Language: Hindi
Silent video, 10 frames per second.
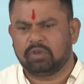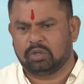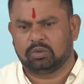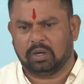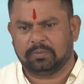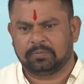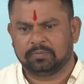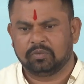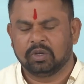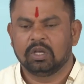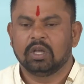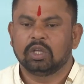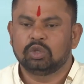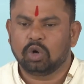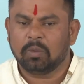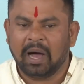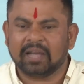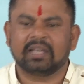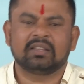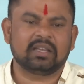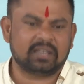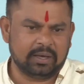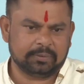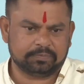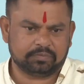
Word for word: विरोध हुआ दुर्भाग्य देखिए